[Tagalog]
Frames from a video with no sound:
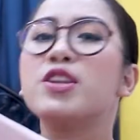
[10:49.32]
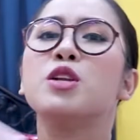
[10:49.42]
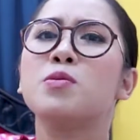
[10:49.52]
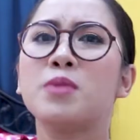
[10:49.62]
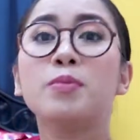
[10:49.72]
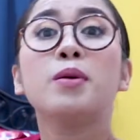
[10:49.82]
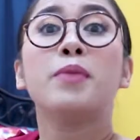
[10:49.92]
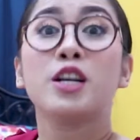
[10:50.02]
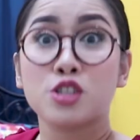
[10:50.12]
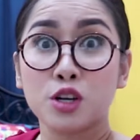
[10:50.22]
feeling ko
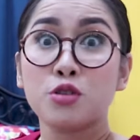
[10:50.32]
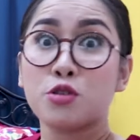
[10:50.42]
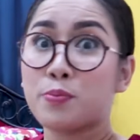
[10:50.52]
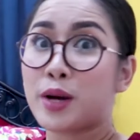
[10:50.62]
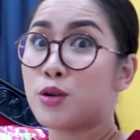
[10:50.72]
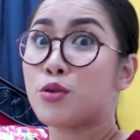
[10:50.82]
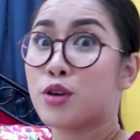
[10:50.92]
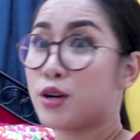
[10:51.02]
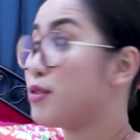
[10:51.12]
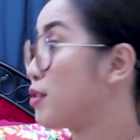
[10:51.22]
pababa siya ko kung paano ko
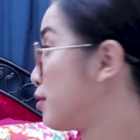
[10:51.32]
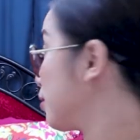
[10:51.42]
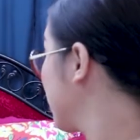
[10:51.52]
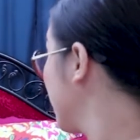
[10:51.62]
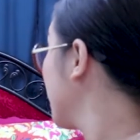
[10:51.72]
gawin tong